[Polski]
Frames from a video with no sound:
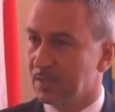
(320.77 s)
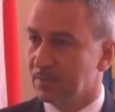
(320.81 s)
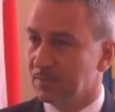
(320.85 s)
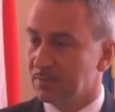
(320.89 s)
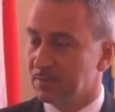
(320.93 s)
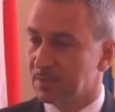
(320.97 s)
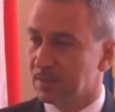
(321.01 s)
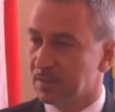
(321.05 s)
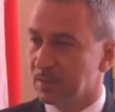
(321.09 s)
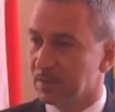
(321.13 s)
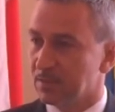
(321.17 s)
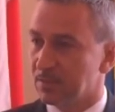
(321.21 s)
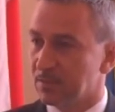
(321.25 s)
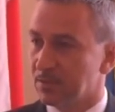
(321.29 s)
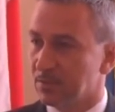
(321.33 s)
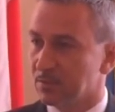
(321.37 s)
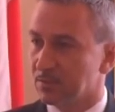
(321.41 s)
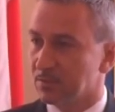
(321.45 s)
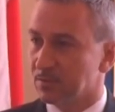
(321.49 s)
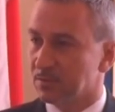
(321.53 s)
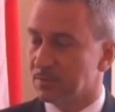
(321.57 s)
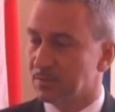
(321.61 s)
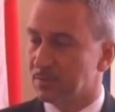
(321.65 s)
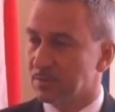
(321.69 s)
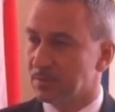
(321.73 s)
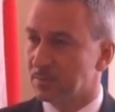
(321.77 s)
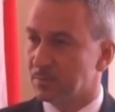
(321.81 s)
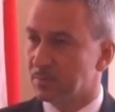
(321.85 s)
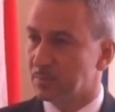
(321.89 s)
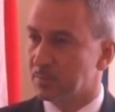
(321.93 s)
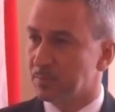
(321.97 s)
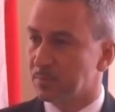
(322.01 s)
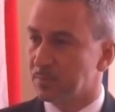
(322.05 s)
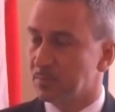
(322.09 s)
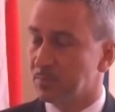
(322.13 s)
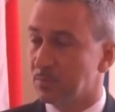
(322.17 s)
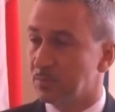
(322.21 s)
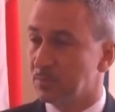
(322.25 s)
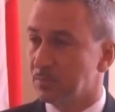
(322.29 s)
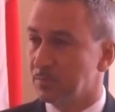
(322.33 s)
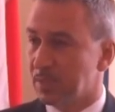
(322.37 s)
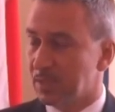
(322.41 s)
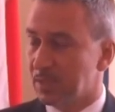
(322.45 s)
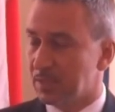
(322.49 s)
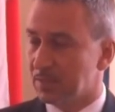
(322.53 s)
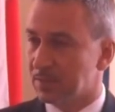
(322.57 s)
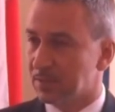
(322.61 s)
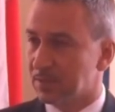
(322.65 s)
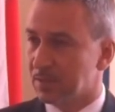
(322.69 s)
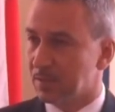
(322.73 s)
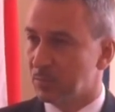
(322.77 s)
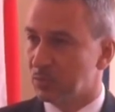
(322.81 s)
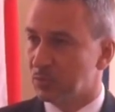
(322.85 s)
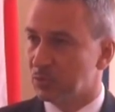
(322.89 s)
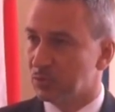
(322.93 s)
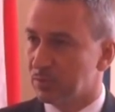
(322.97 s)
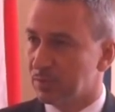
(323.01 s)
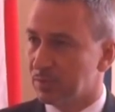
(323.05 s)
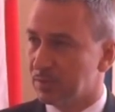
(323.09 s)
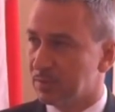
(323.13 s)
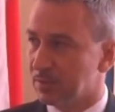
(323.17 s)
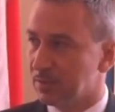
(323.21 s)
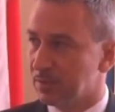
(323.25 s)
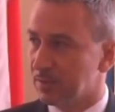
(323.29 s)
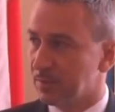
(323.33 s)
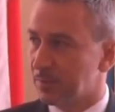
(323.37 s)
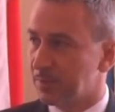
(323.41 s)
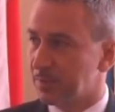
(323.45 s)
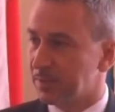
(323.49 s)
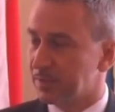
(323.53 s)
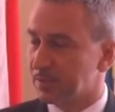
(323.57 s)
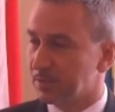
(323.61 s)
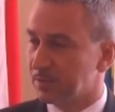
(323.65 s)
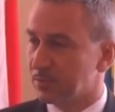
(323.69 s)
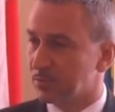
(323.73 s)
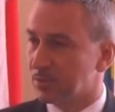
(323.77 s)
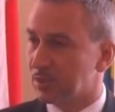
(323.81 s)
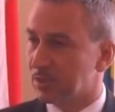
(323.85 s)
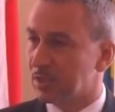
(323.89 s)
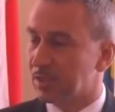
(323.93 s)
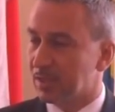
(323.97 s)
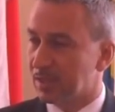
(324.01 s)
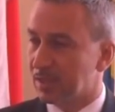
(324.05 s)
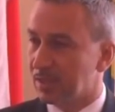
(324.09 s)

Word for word: w stadion miejski przy ulicy Olimpijskiej już